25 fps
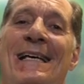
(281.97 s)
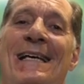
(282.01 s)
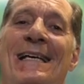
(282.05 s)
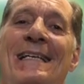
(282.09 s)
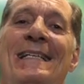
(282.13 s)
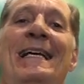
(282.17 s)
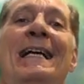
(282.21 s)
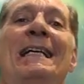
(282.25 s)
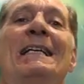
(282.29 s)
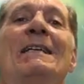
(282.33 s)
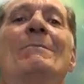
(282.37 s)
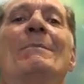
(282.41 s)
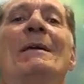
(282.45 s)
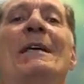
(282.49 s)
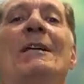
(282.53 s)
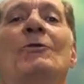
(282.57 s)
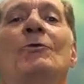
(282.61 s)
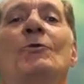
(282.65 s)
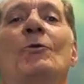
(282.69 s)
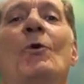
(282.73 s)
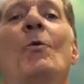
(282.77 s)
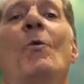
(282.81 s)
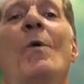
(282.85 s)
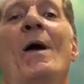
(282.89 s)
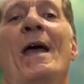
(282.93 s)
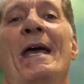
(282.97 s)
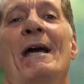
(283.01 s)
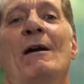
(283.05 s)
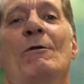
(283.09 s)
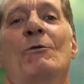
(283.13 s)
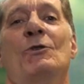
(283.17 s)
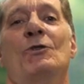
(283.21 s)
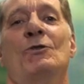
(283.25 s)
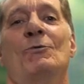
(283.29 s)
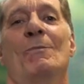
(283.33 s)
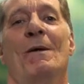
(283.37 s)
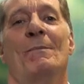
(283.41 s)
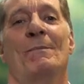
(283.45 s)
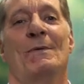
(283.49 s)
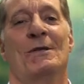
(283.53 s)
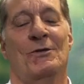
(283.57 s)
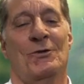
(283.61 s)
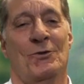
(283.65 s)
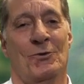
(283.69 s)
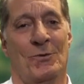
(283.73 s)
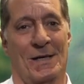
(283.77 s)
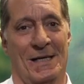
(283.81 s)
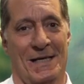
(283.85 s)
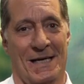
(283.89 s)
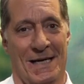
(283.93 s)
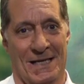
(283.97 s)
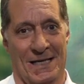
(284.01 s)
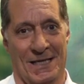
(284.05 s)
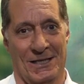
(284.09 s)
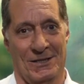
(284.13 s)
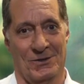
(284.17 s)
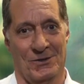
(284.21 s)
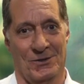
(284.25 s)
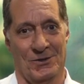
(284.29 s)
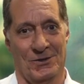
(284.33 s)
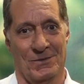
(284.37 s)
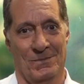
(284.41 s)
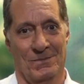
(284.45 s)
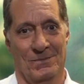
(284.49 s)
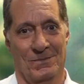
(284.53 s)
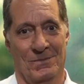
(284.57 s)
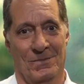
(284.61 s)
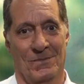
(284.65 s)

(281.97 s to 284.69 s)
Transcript: e alimentou o ego de uma pessoa carente.